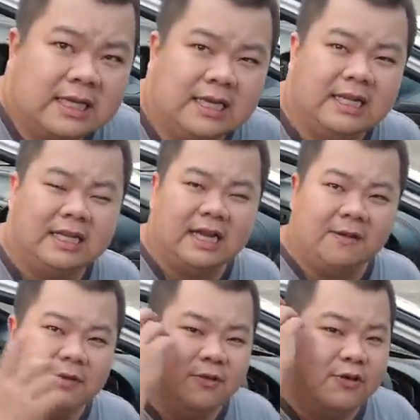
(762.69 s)
Ini
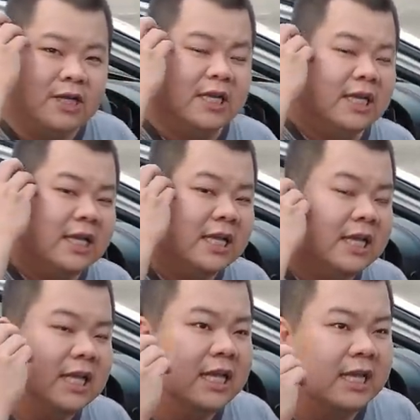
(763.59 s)
ambigo nih.
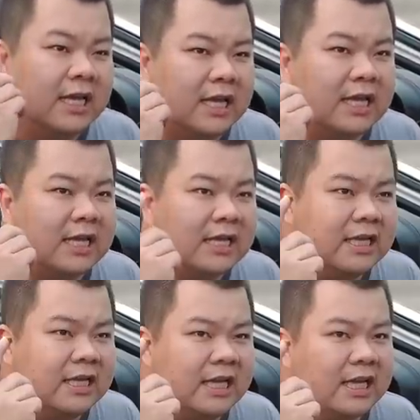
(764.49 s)
Kalau dipakai
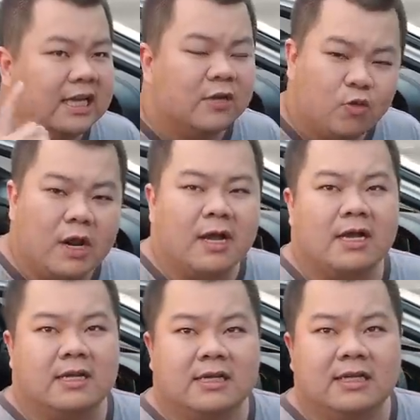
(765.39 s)
buat harian kurang,
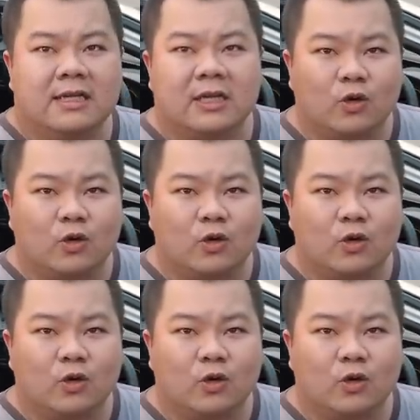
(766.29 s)
kurang.